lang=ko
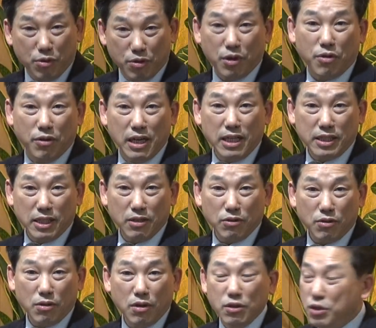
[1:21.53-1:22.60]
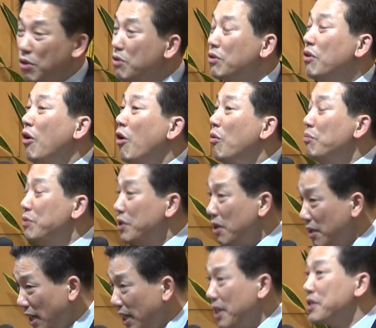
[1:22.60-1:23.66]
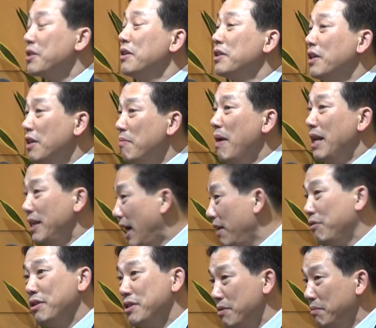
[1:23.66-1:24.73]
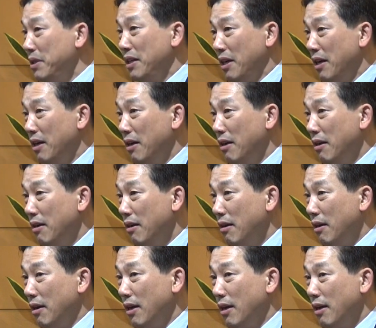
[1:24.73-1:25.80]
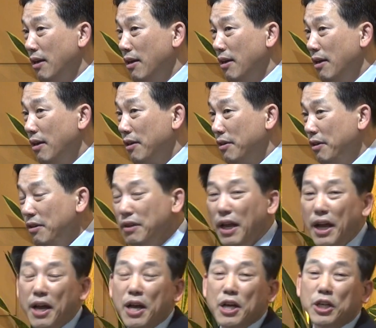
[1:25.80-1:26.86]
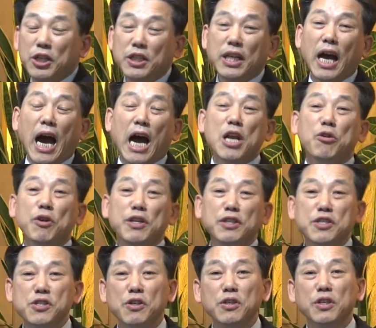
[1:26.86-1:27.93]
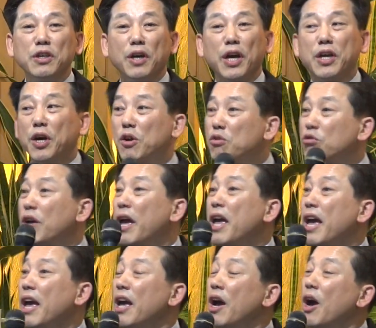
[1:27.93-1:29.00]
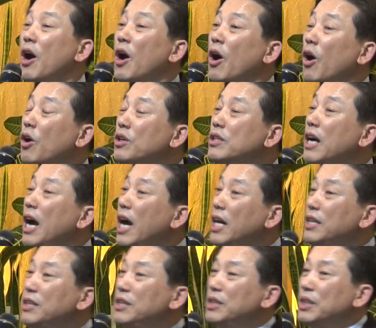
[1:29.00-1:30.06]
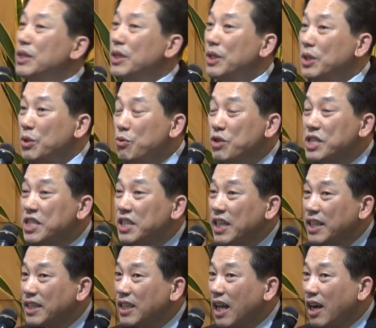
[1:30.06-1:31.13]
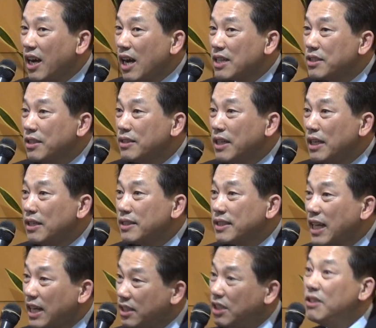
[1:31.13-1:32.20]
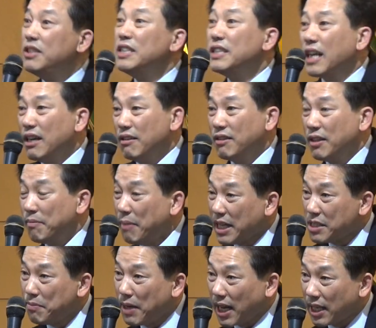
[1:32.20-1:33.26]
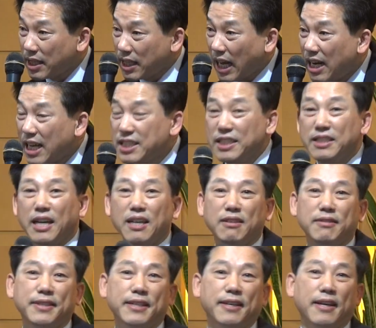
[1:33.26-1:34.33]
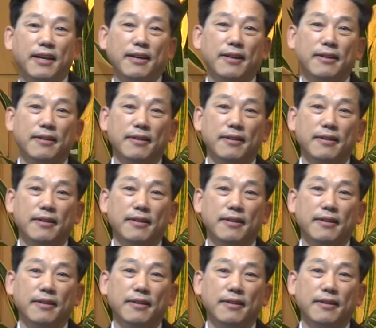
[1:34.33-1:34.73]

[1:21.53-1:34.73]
부끄러워할 정도로. 그 정도로 엄청나게 성경을 많이 알고 있습니다. 예. 그런데 그들이 알고 있는 성경이 결국에 어느 한 위치에 딱 갔을 때는 딱 틀어진다는 거예요. 마지막에 달라진다는 거예요. 이게.